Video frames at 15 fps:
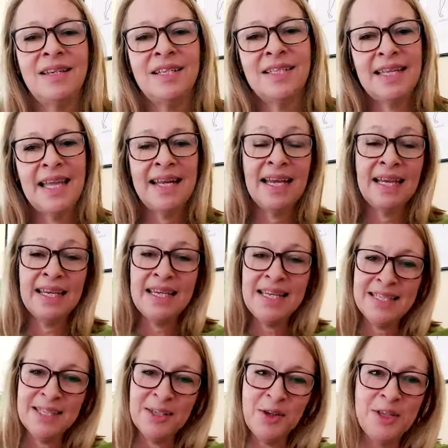Statt einer
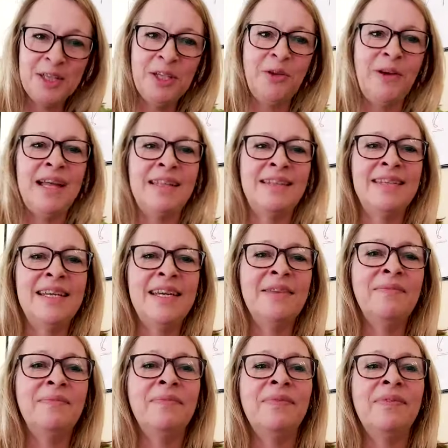riesengroßen
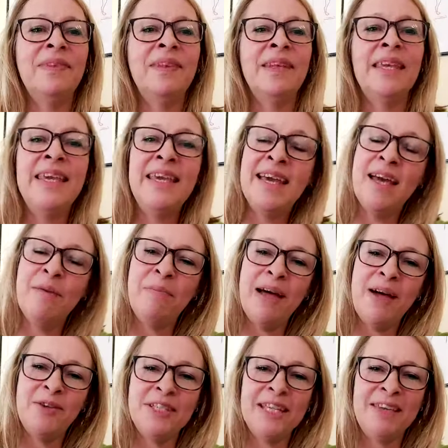Torte hier ein
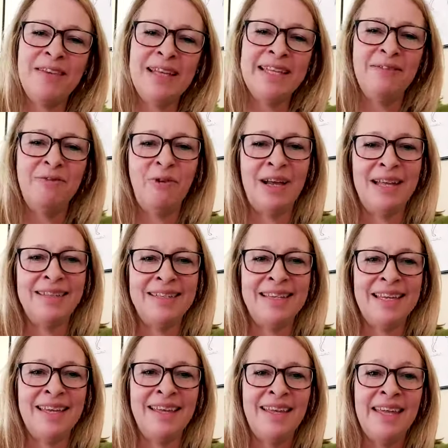paar ausgewählte
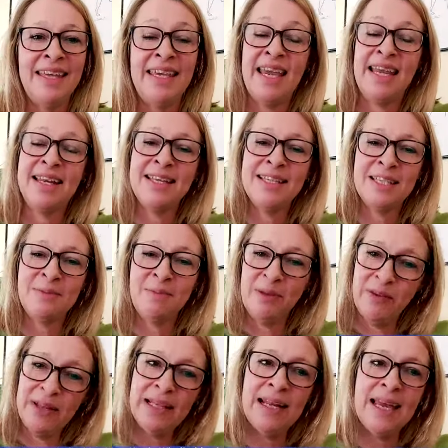Worte, jedes
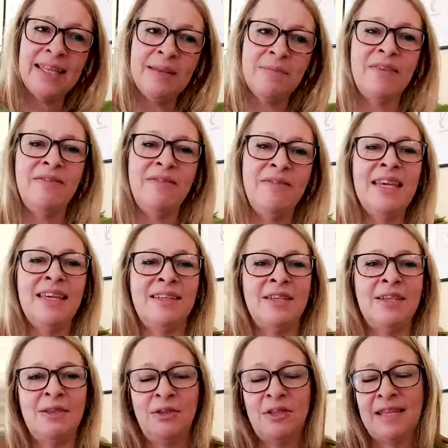mit federleichtem Gewicht
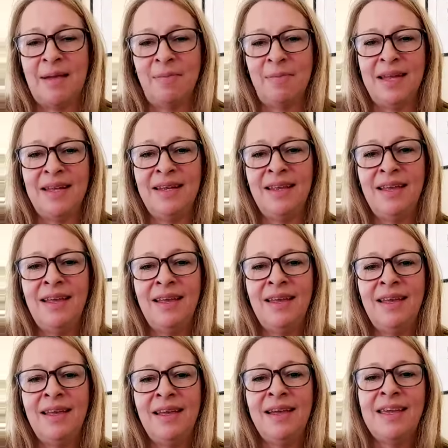zusammen,
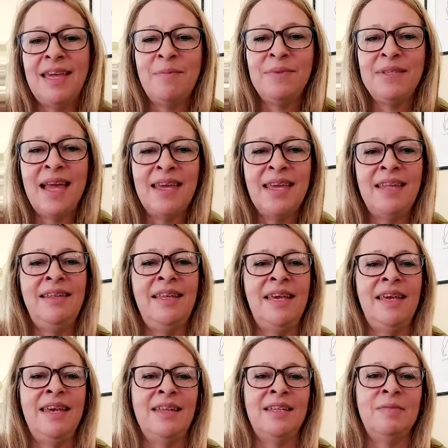ergeben sie ein
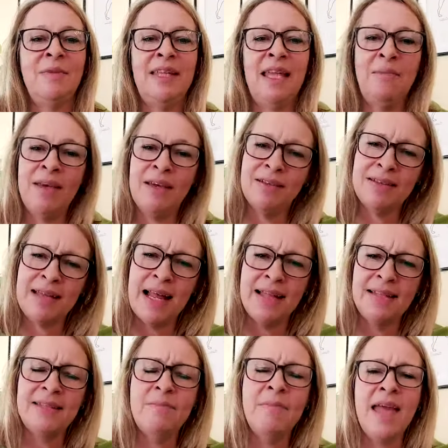Gedicht, mit dem ich aus
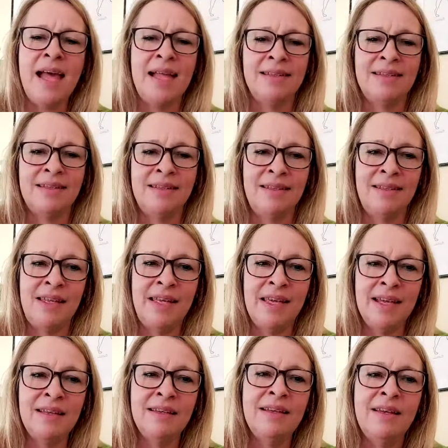ganzem Herzen
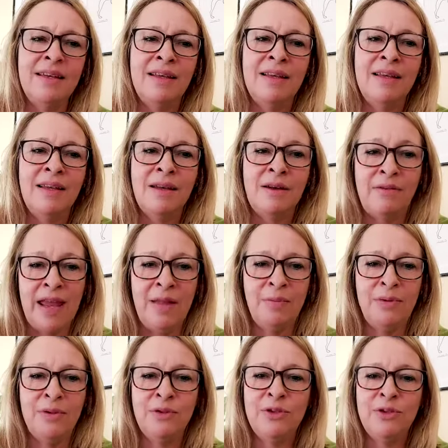dir,
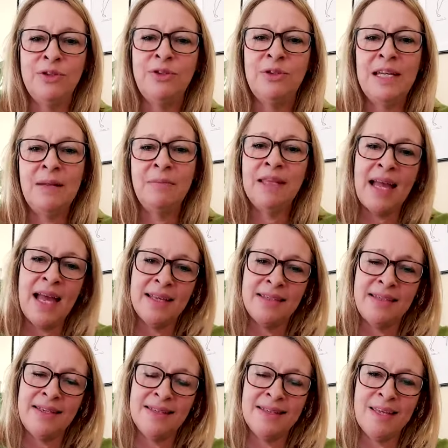Rainbows, zu deinem
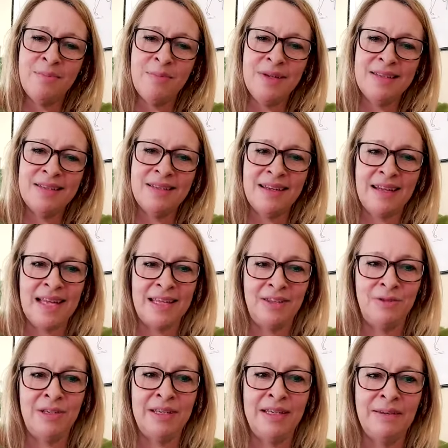30. Geburtstag
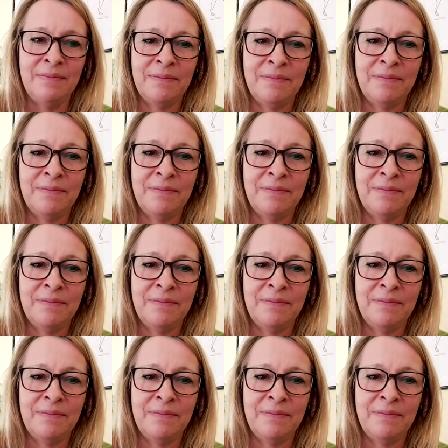gratuliere.